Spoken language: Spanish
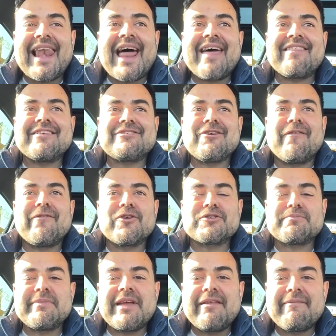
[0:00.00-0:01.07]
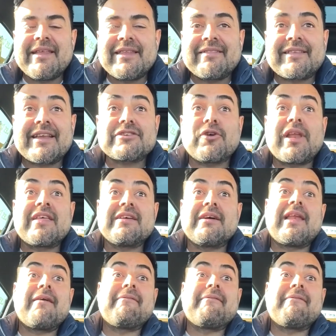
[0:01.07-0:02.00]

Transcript: la edición 2023 o la,